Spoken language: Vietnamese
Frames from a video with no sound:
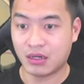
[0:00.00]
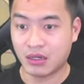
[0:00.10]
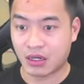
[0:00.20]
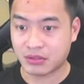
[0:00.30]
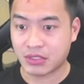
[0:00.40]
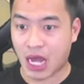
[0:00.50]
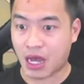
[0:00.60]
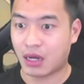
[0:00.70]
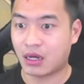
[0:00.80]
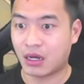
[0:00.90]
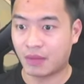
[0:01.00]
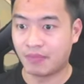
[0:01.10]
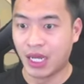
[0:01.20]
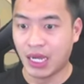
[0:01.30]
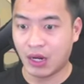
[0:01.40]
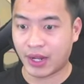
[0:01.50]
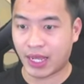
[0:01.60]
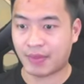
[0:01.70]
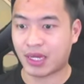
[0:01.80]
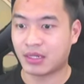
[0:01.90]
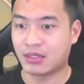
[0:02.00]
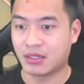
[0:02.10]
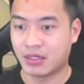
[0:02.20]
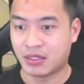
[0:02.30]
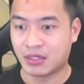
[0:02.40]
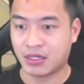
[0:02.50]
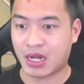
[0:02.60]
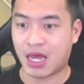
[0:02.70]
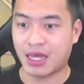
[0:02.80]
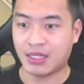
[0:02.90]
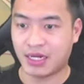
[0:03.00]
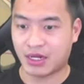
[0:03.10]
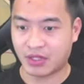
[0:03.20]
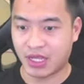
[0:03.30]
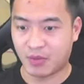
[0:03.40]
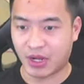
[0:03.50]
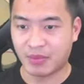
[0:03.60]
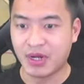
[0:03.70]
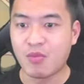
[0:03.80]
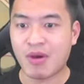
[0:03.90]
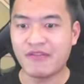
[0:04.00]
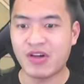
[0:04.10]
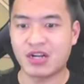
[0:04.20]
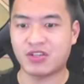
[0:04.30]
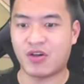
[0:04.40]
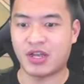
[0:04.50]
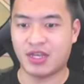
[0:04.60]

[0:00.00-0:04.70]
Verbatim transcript: được nhở hợp lý luôn anh em ạ đấy thế là có thêm một em ngưu mã vương nữa rồi